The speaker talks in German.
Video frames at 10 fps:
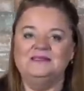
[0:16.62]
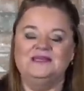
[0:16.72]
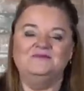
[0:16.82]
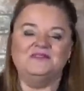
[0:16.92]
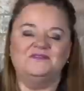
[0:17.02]

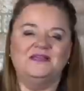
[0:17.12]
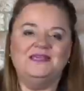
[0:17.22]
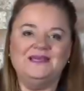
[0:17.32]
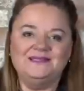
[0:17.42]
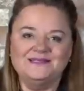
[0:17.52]
Denn was
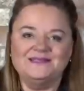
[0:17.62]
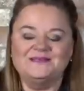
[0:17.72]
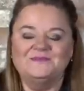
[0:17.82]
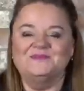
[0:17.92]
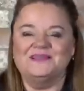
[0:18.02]
verjährt
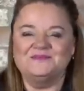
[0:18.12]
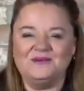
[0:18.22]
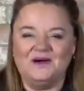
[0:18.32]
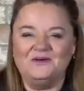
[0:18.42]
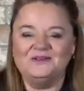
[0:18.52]
ist, das
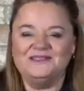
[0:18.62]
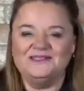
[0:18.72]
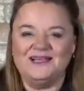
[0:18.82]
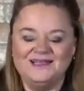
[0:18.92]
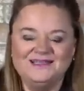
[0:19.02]
braucht
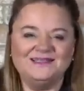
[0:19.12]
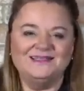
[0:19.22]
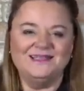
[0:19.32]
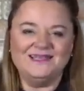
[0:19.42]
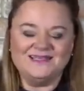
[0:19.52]
der andere
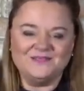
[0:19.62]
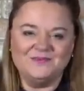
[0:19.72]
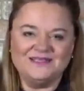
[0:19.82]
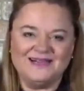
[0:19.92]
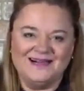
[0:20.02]
nicht zu
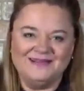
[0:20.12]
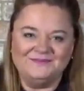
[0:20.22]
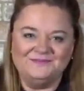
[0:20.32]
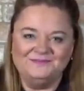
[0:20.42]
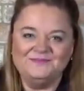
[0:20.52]
bezahlen.